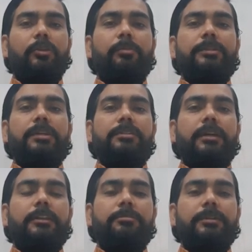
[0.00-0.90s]
नौ बजकर
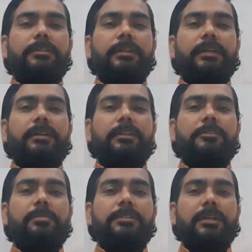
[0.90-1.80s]
चालीस मिनट से लेकर
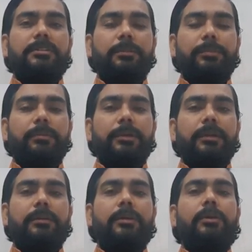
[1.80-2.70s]
दस बजकर छप्पन
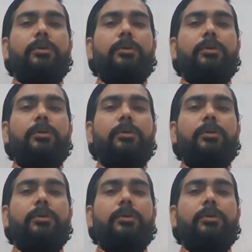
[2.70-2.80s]
मिनट